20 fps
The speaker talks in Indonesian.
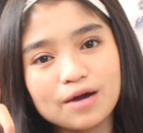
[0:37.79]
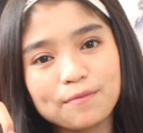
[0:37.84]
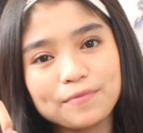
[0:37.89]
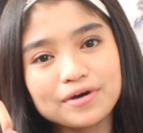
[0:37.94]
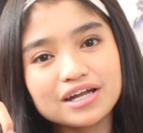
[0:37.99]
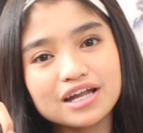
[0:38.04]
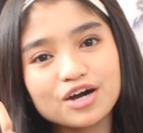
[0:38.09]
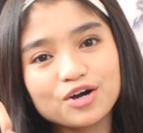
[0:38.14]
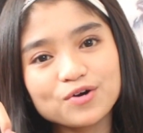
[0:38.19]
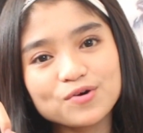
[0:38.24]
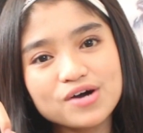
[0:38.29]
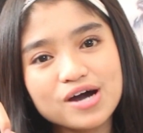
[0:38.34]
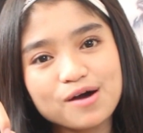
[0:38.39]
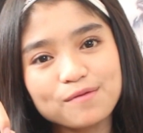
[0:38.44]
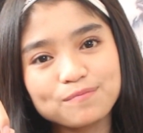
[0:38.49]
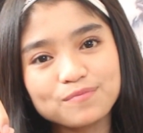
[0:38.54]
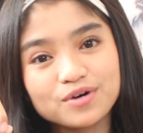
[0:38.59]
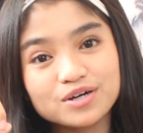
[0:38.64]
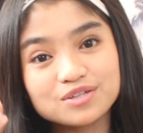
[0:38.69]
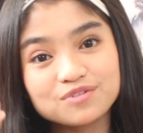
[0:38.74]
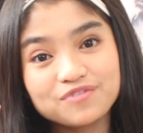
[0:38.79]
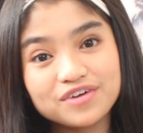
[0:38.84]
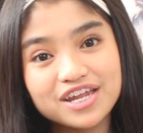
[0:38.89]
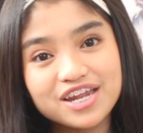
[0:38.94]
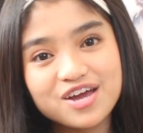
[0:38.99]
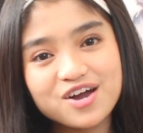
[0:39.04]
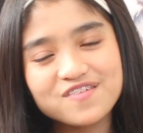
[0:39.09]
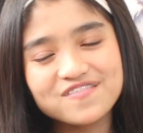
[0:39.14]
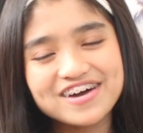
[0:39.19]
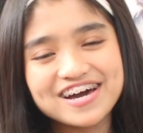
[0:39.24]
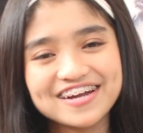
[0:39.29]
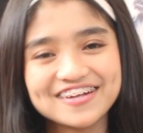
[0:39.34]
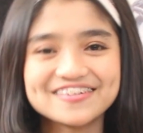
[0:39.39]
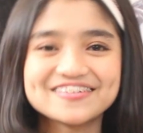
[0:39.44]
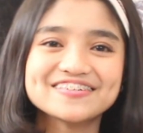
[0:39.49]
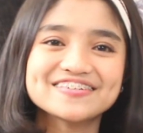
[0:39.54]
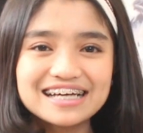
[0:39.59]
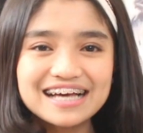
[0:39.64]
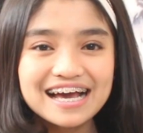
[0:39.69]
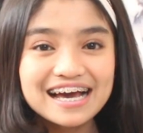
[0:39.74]
kapan aku upload video
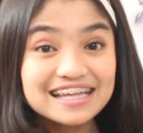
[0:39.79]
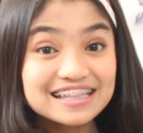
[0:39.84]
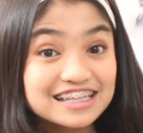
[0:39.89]
baru.